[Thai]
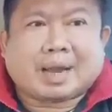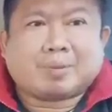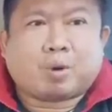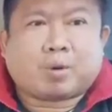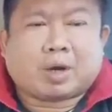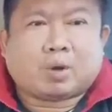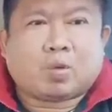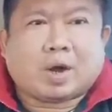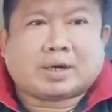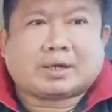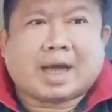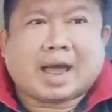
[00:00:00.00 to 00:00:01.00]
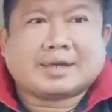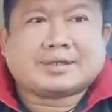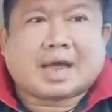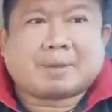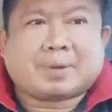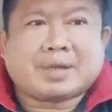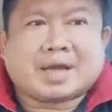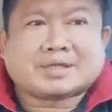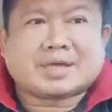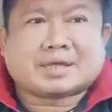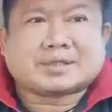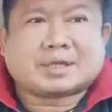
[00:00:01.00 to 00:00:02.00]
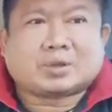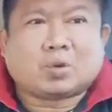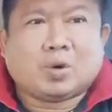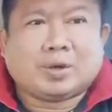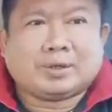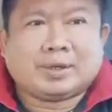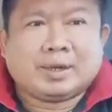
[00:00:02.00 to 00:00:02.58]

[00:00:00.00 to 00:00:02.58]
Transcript: การพบกันระหว่างทางด้าน ชาติพยักษ์ศักสตูล